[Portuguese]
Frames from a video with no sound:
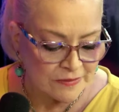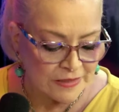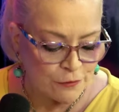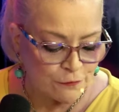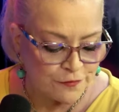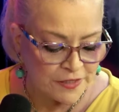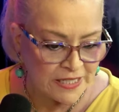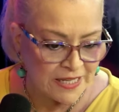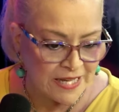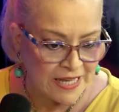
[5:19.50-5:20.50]
eu
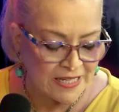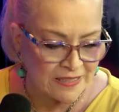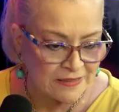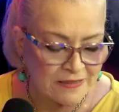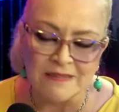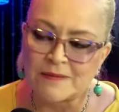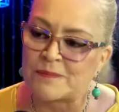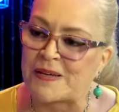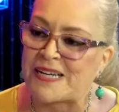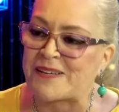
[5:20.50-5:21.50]
vi em.
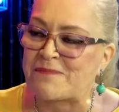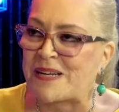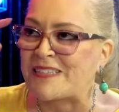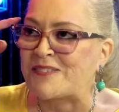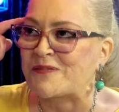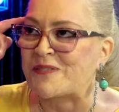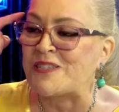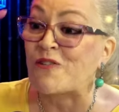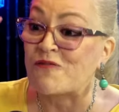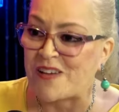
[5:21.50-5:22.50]
Peraí, peraí, eu,
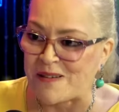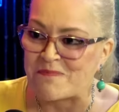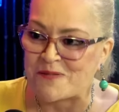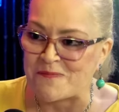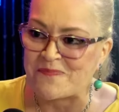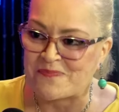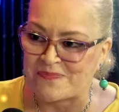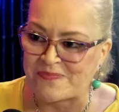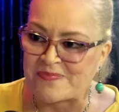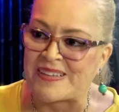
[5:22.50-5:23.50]
em novembro.
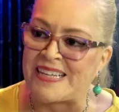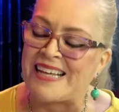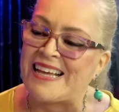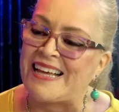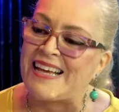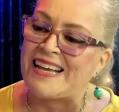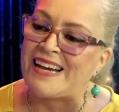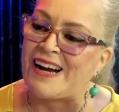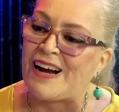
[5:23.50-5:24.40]
Do ano que